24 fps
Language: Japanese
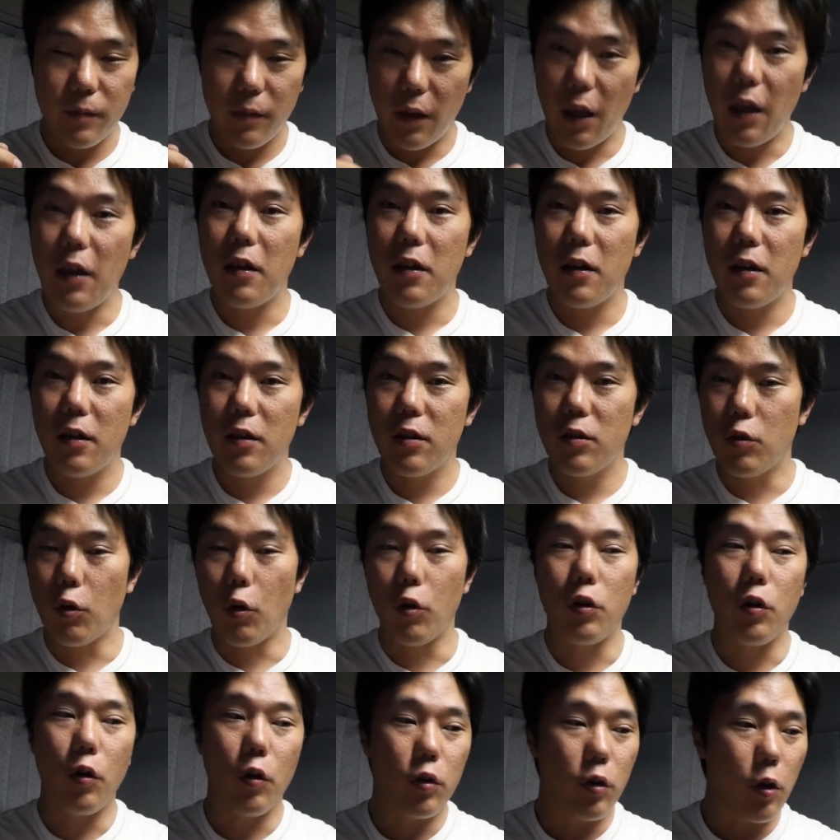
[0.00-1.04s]
ね
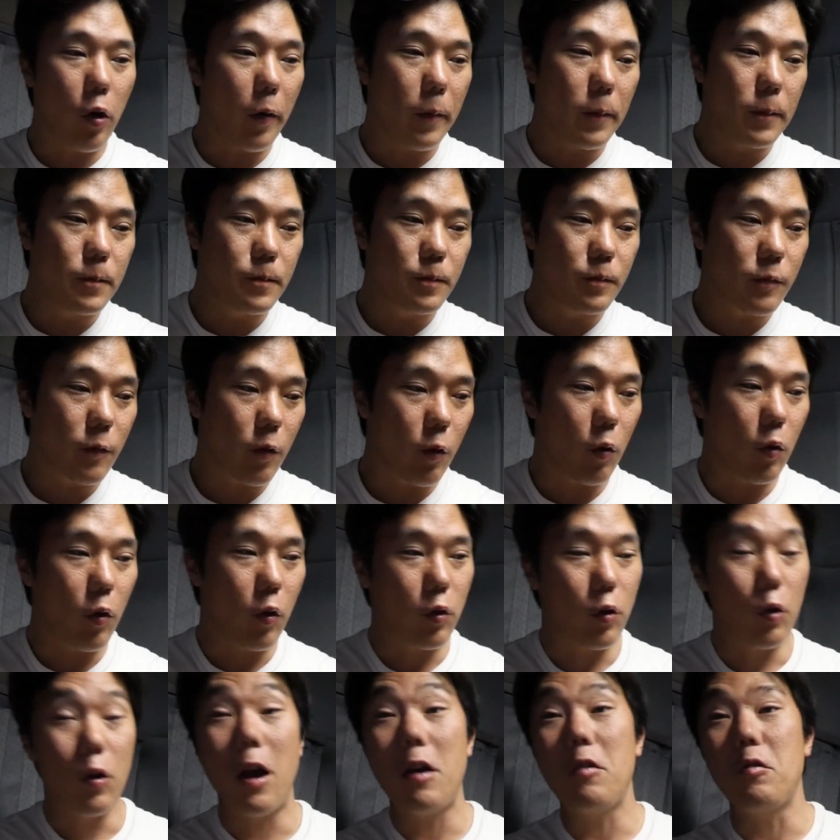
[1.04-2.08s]
同僚とこ
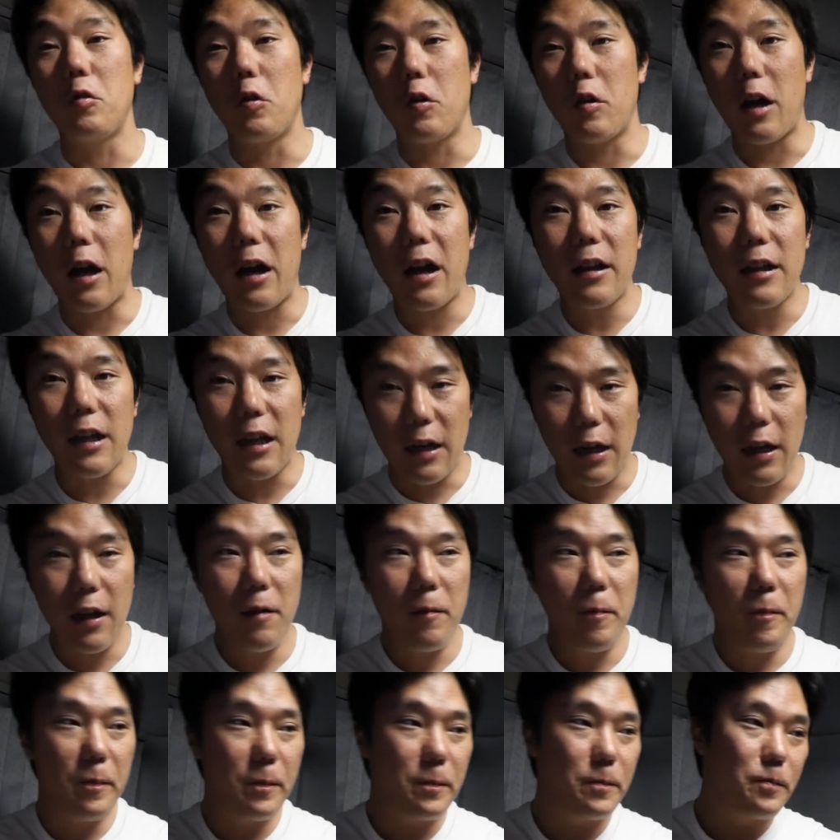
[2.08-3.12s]
のトラックの中でね